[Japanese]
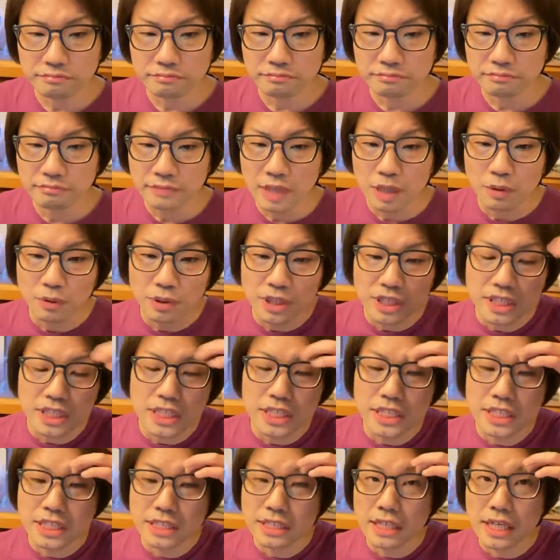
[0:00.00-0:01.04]
まあお聞
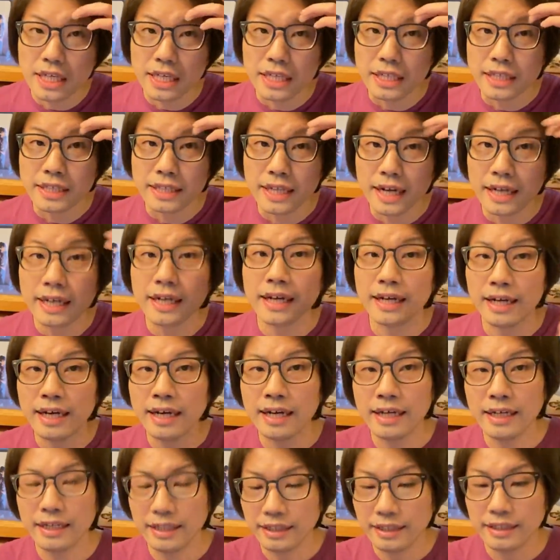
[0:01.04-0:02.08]
きしていなが
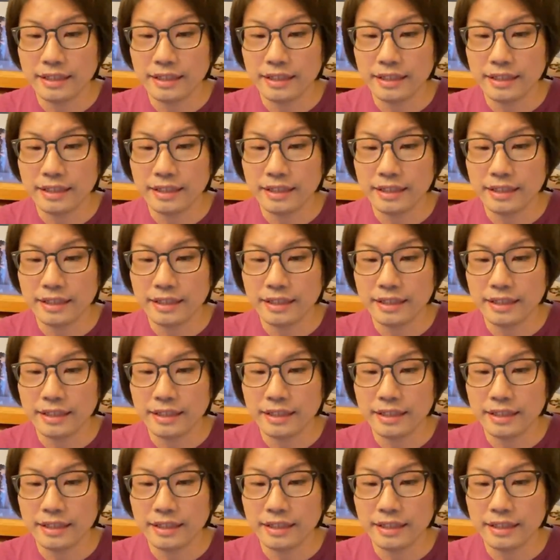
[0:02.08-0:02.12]
ら